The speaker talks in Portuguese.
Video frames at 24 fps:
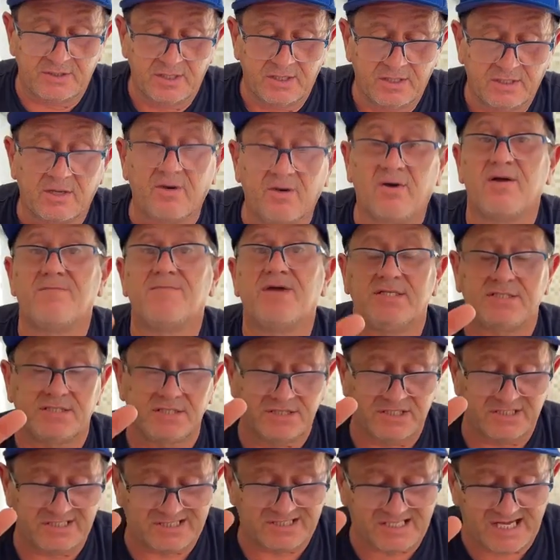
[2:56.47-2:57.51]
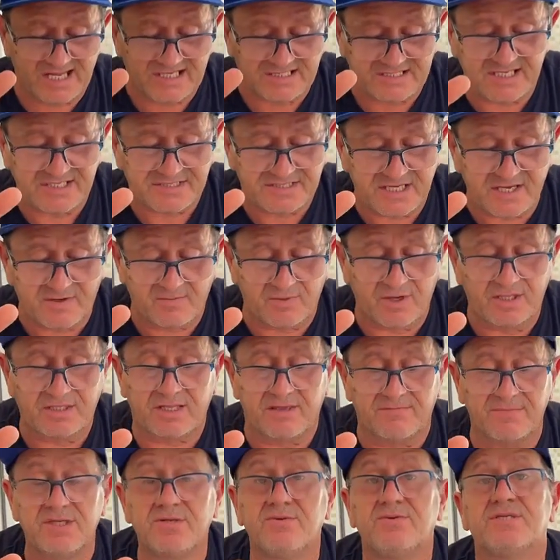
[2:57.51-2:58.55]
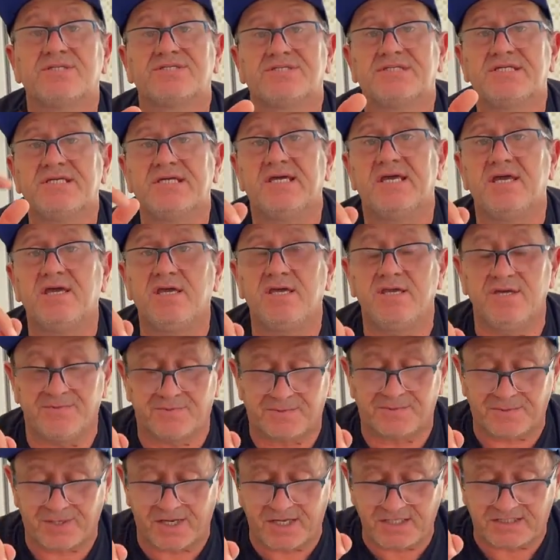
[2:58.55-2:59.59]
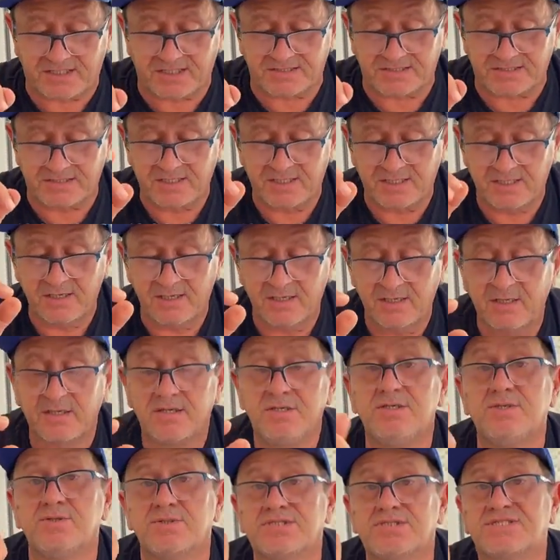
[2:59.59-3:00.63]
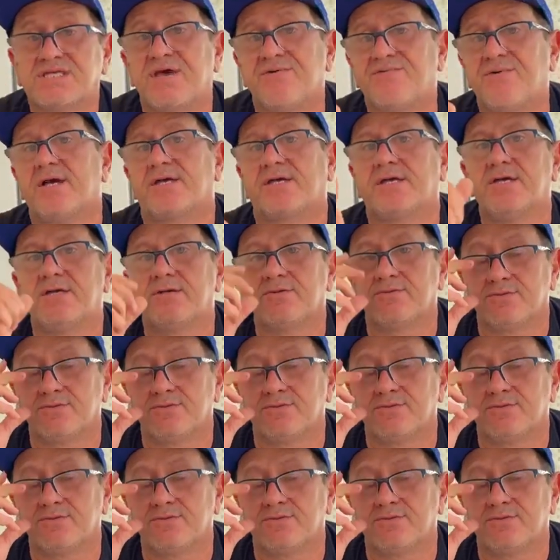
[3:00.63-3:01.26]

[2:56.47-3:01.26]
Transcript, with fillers: tem é uma média de 350 mil, esse Henri Freitas, e o Zé Vaqueiro,